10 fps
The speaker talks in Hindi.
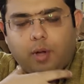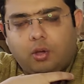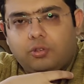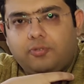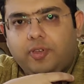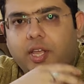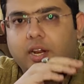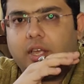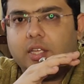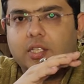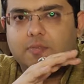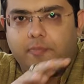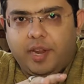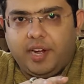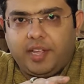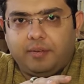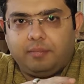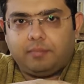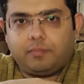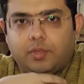माउथ फील इज
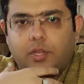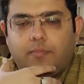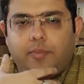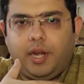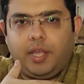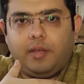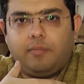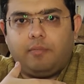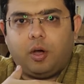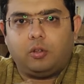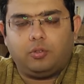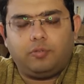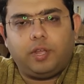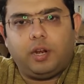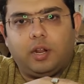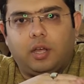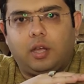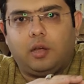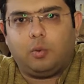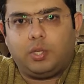मीडियम मीडियम माउथ फील
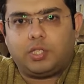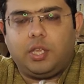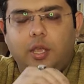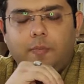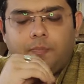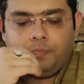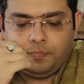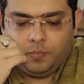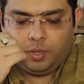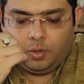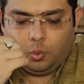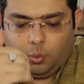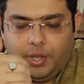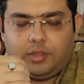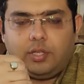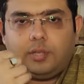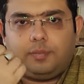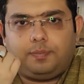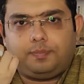विस्की विथ